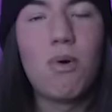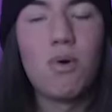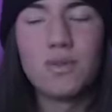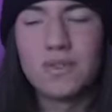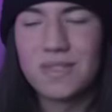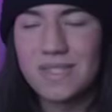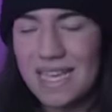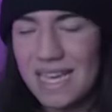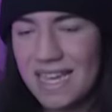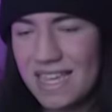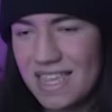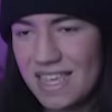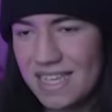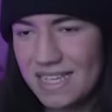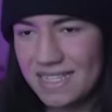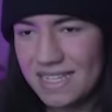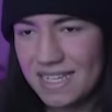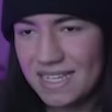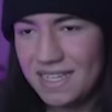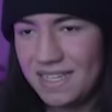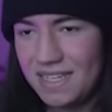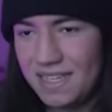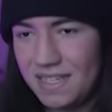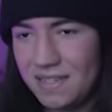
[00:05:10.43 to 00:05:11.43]
Bom, o site é esse
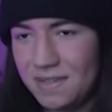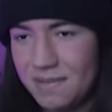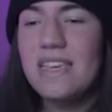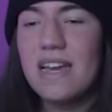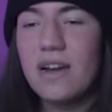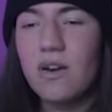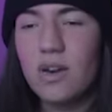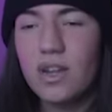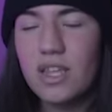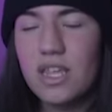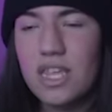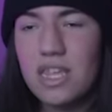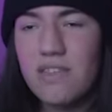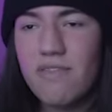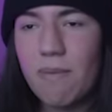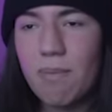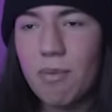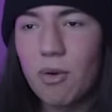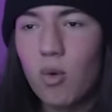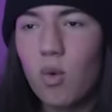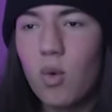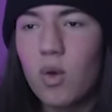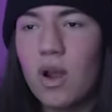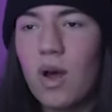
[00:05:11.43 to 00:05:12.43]
aqui. E agora a gente vai
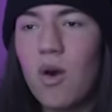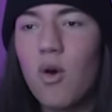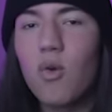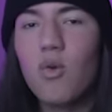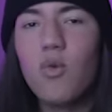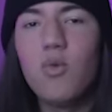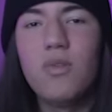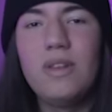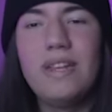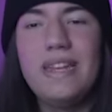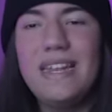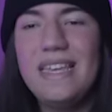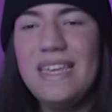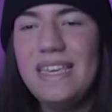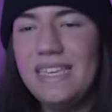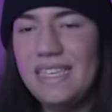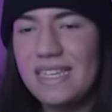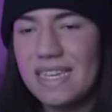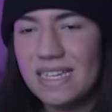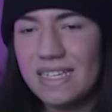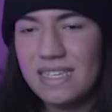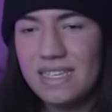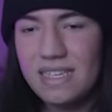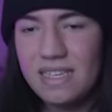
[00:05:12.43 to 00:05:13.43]
procurar algum
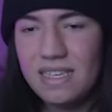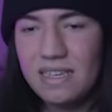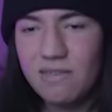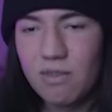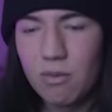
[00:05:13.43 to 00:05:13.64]
link aqui aqui,